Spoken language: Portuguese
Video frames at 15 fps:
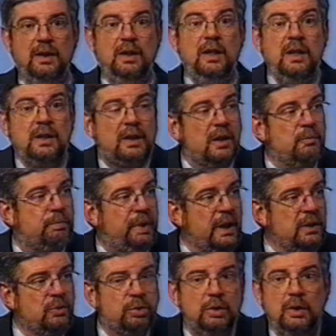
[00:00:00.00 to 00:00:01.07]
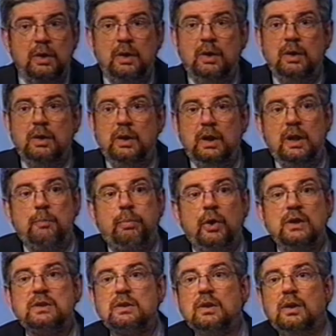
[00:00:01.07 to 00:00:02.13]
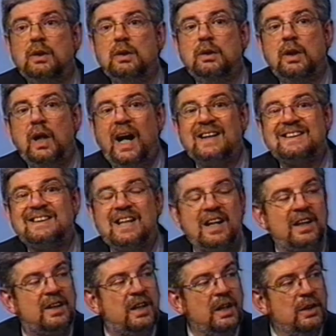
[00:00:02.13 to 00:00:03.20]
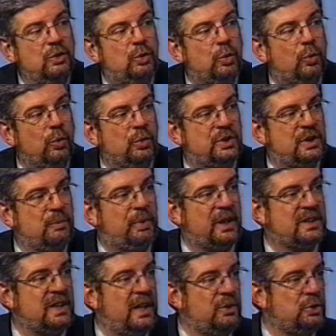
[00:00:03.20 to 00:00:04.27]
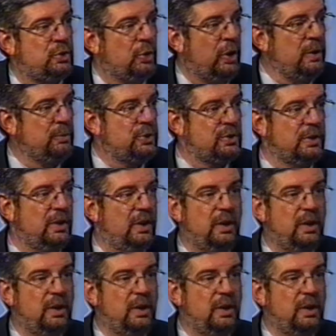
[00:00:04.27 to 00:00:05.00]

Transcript: encampando e depois acertando com os empresários de ônibus